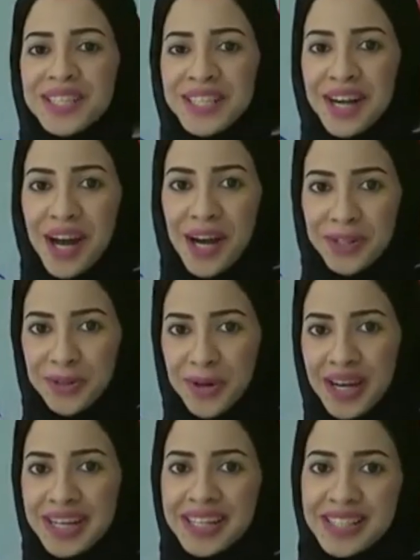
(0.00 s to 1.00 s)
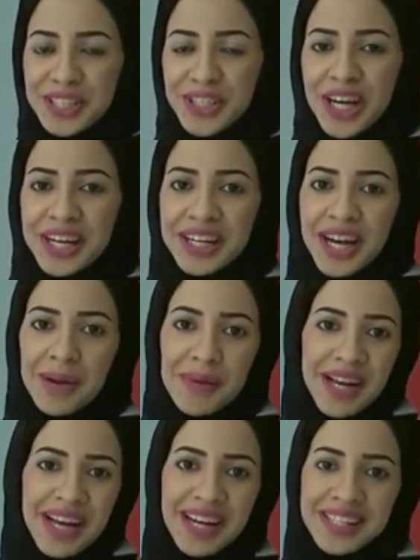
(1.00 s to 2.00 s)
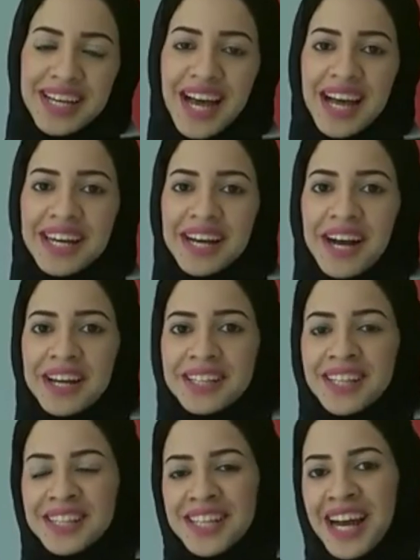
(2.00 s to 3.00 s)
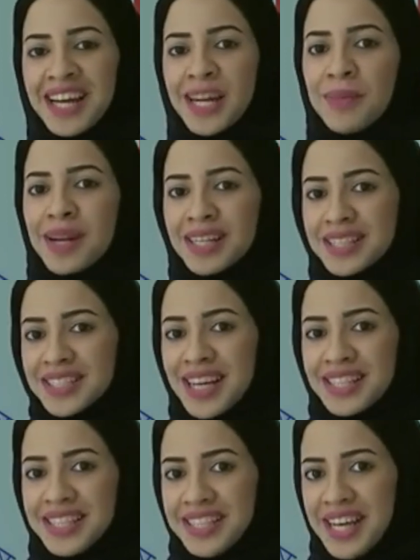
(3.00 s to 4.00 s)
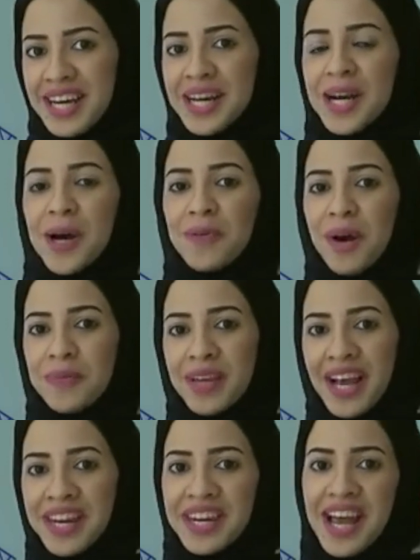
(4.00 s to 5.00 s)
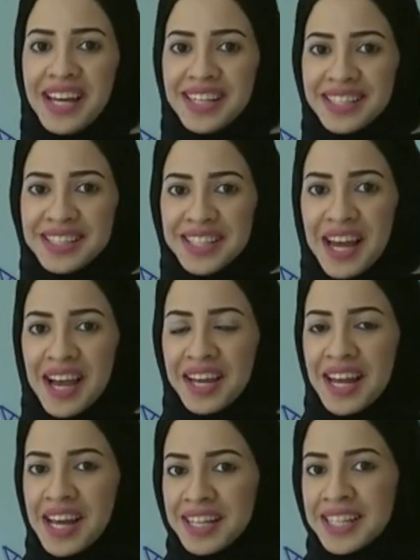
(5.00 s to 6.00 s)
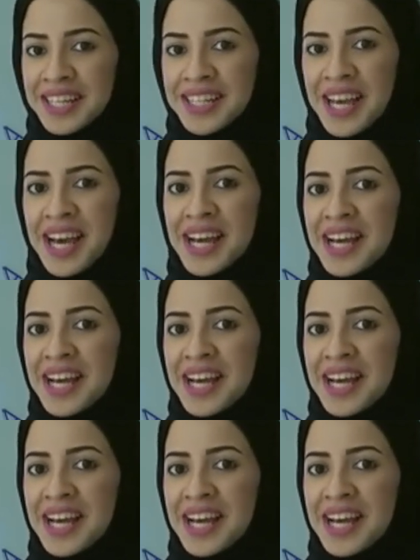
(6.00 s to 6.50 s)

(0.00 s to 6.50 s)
شراع تؤكد الشارقة مكانتها على خريطة العالم الاقتصادية وبأنها الانطلاقة الحقيقية